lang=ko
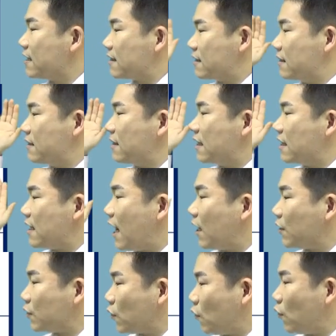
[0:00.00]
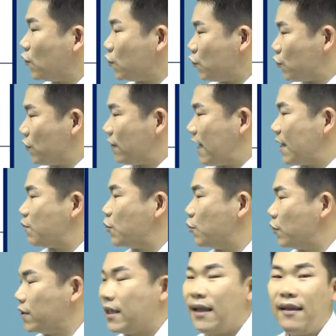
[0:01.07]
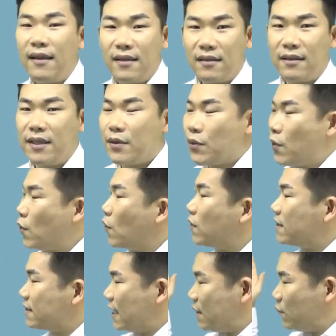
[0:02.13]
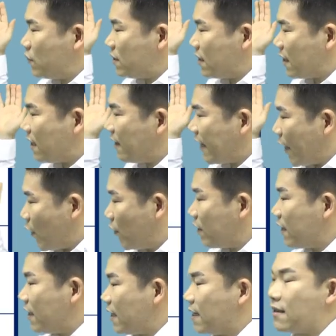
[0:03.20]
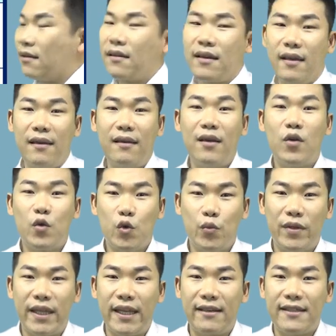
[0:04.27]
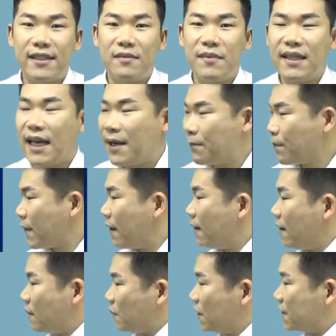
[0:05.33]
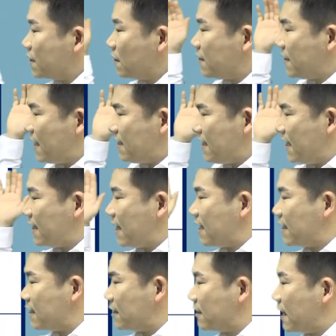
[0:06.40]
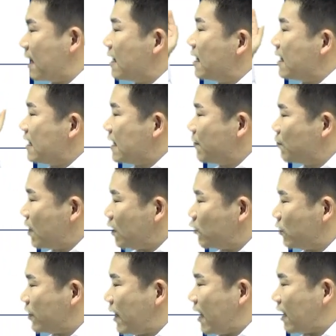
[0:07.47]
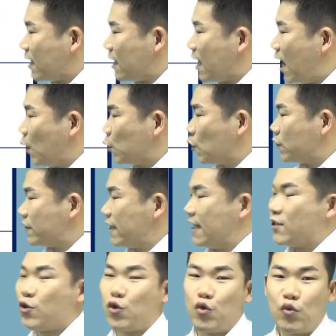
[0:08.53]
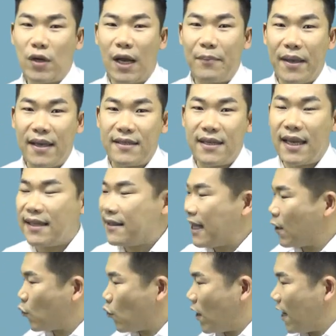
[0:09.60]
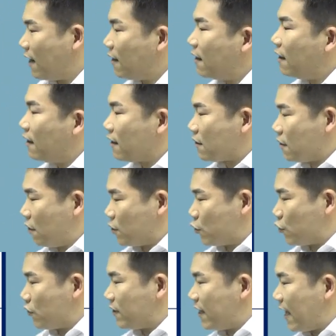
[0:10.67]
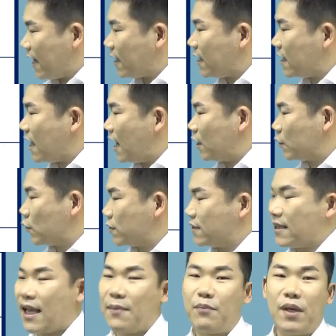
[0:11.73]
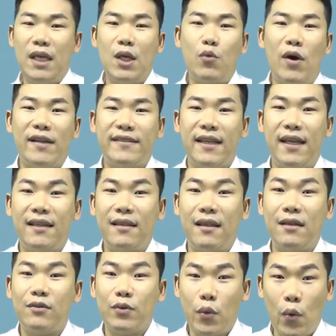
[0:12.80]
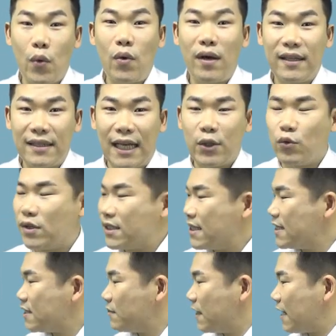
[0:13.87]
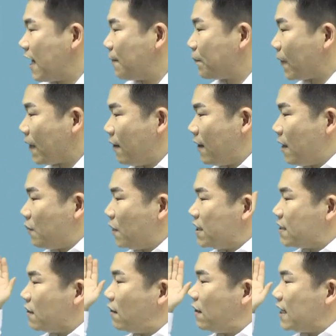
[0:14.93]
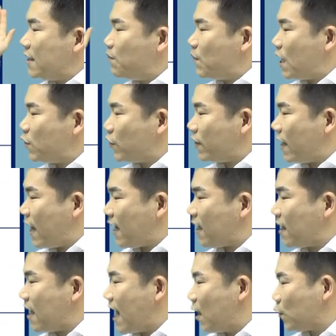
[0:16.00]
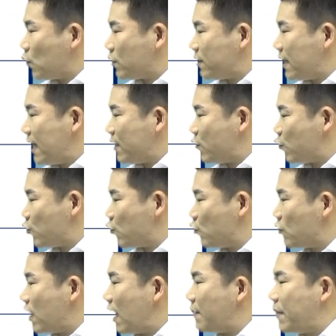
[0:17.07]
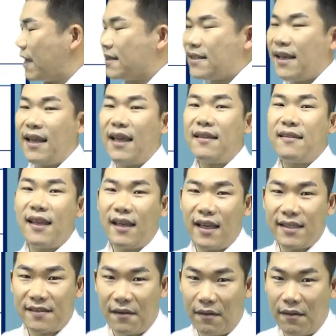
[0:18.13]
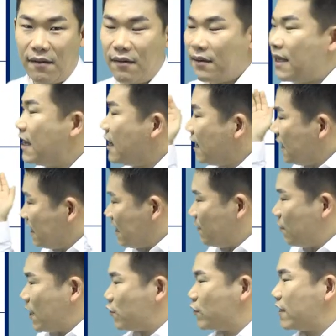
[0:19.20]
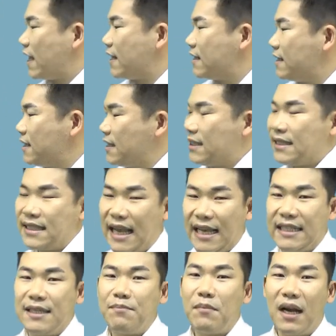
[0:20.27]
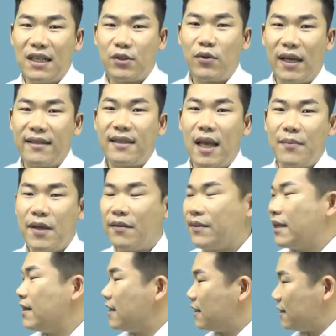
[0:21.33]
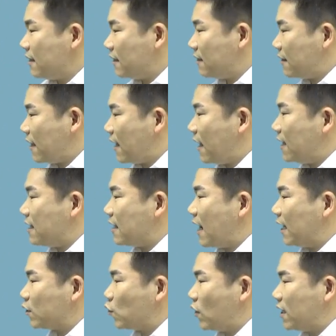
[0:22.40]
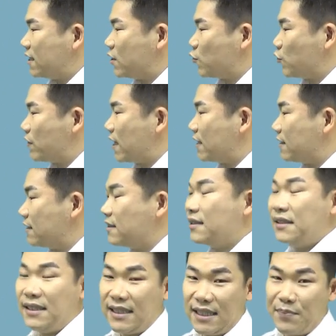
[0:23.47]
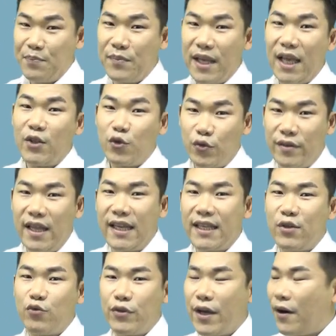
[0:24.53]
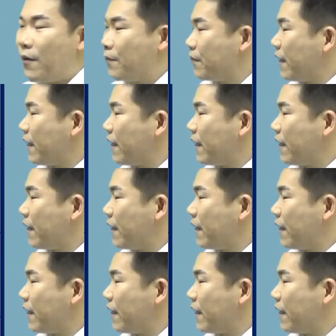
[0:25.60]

그 양도 주택 부분 그리고 세부적인 내용 이렇게 구분되어 있습니다. 먼저 세제 혜택은 임대주택 양도세 중과 배제 혜택과 거주주택 양도세 비과세 혜택으로 나누어져 있습니다. 먼저 임대주택 양도세 중과 배제 혜택에서 임대주택을 자진 말소한다면 이때 양도하는 주택은 임대주택이고요.